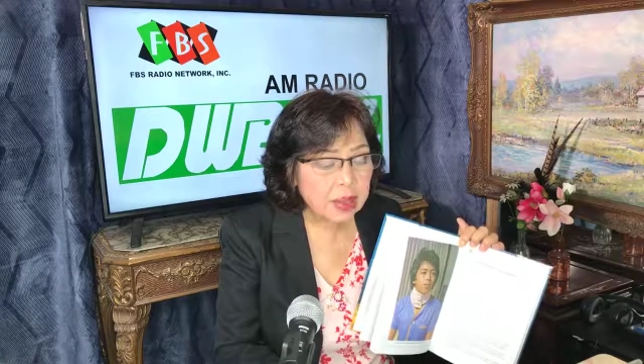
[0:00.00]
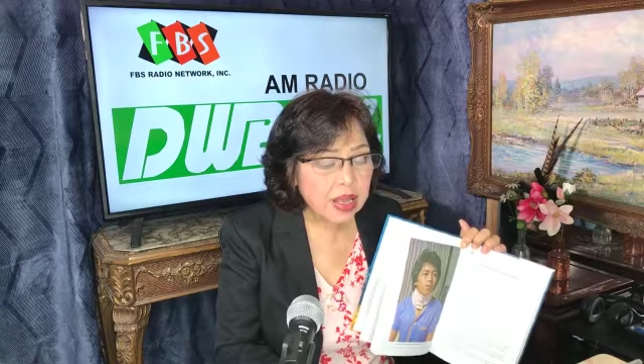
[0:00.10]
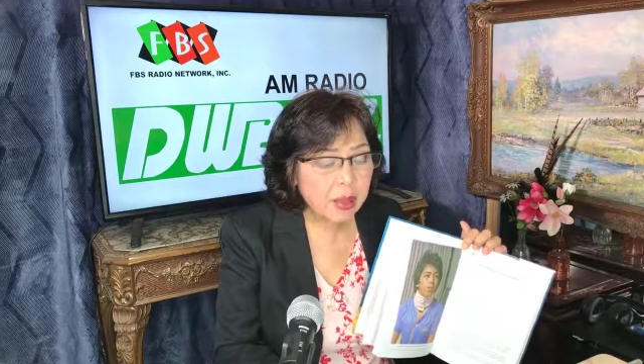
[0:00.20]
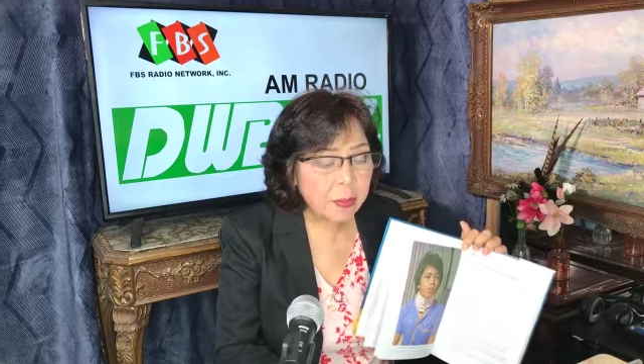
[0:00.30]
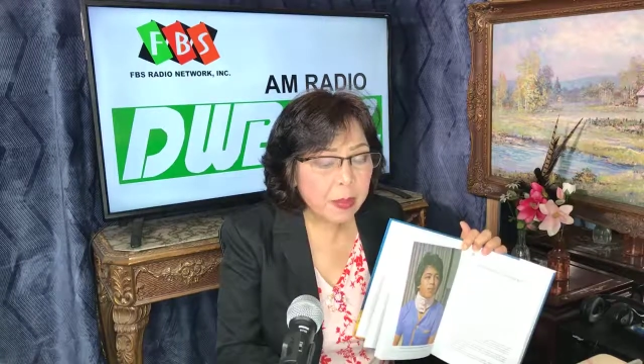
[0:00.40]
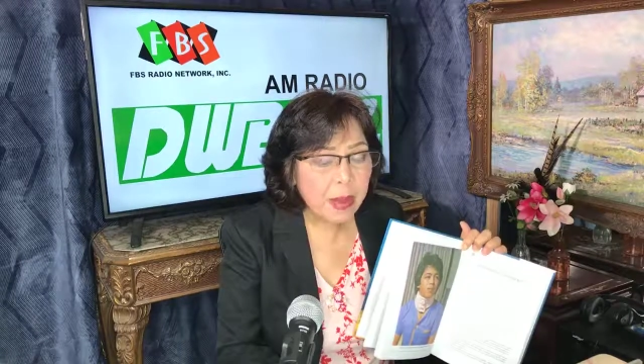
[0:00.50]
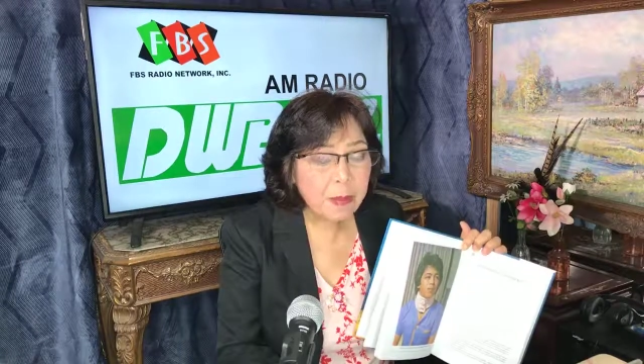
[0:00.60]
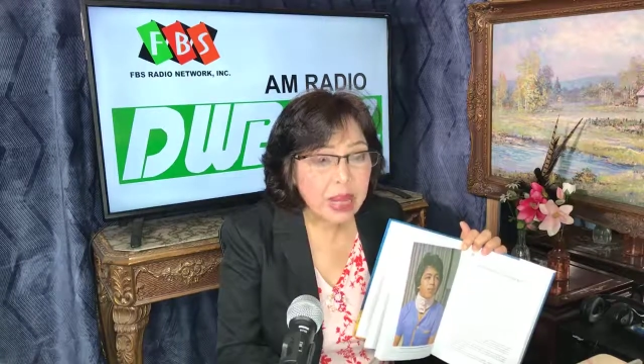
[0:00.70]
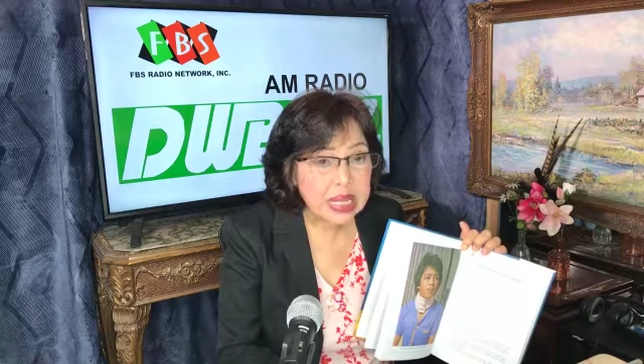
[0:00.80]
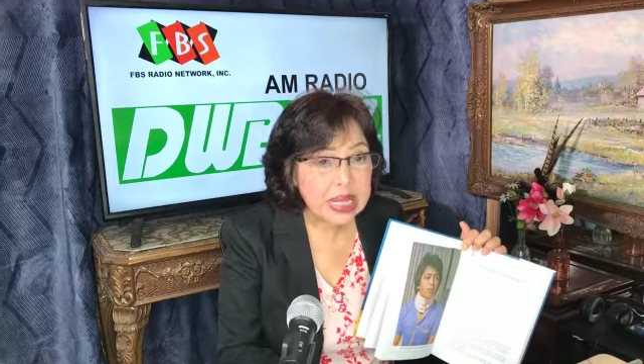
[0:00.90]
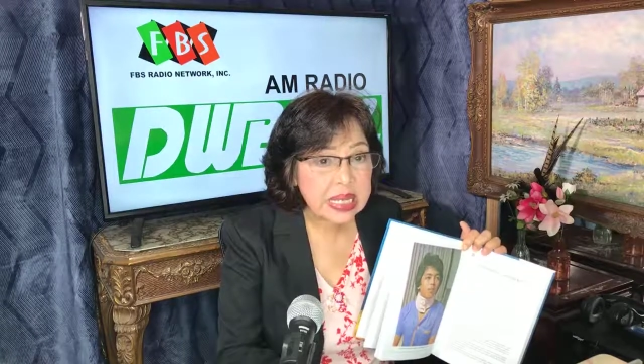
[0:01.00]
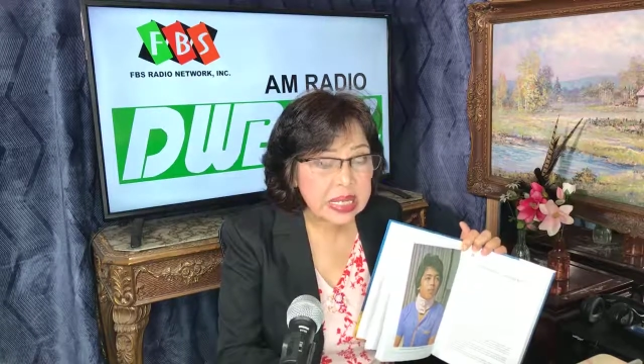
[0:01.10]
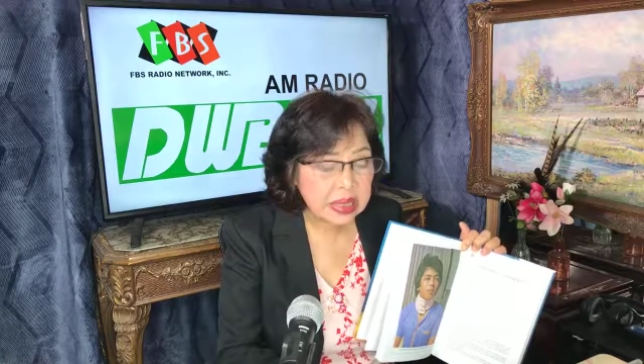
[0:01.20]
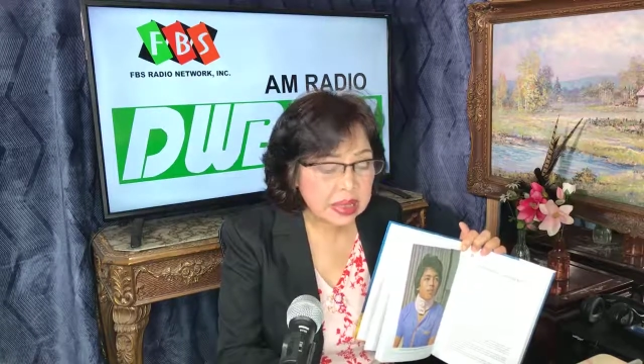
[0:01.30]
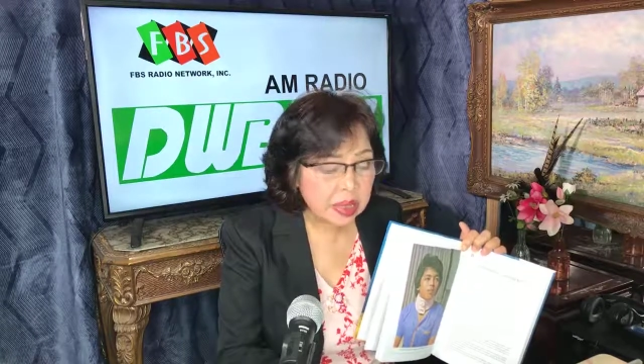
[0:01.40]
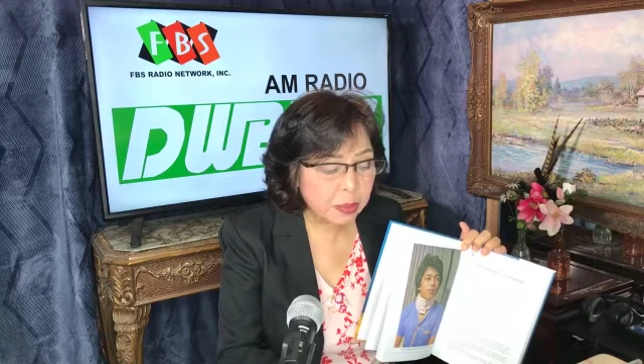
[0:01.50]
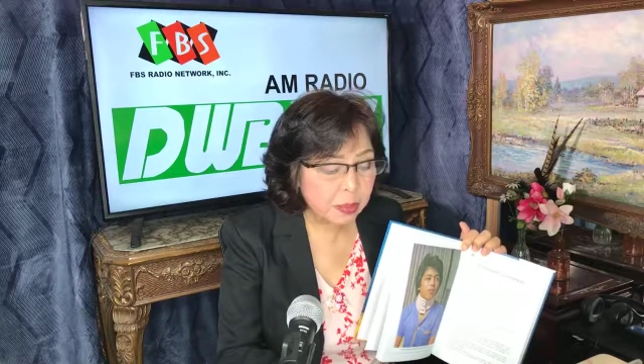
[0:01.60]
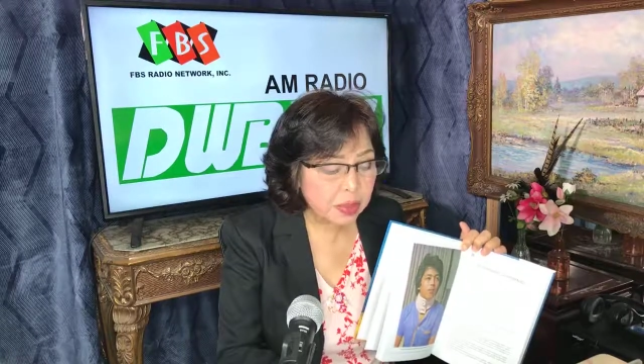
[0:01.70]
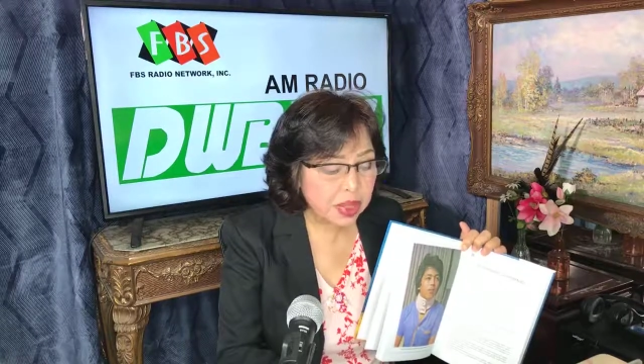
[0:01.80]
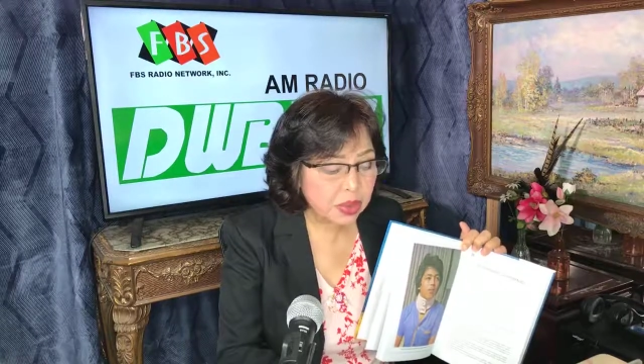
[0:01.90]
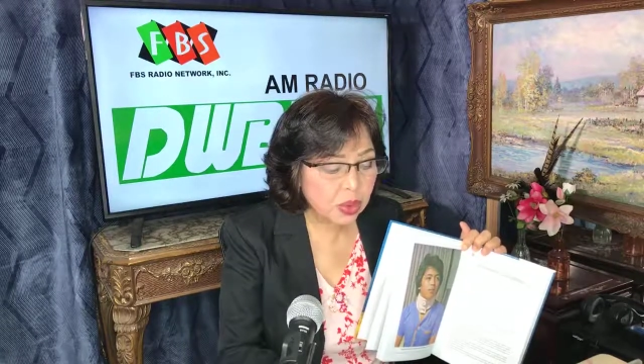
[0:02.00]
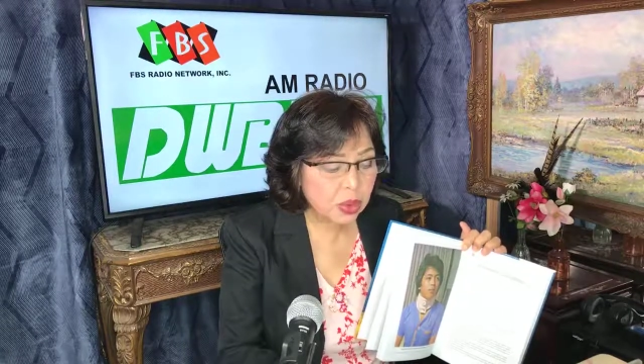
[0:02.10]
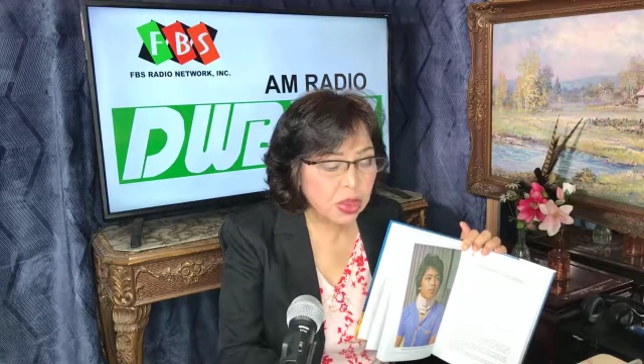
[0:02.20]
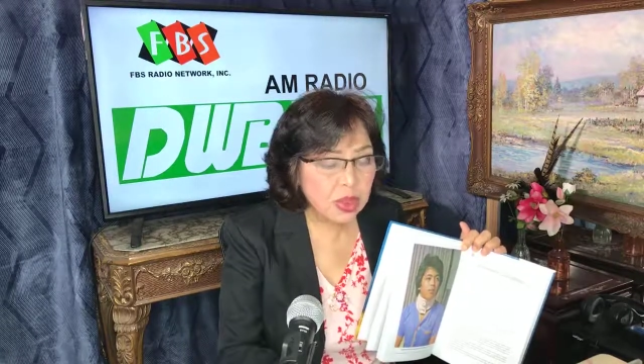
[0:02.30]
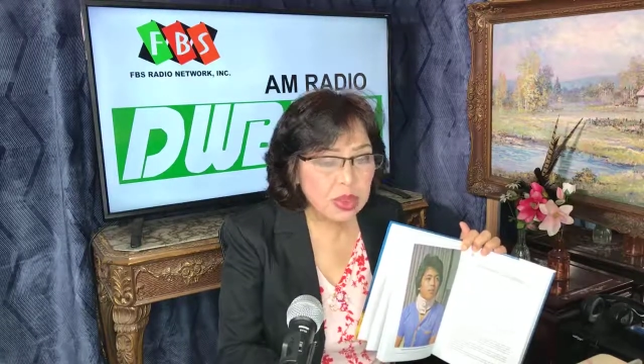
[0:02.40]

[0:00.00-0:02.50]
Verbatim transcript: nagpapainit na pumento.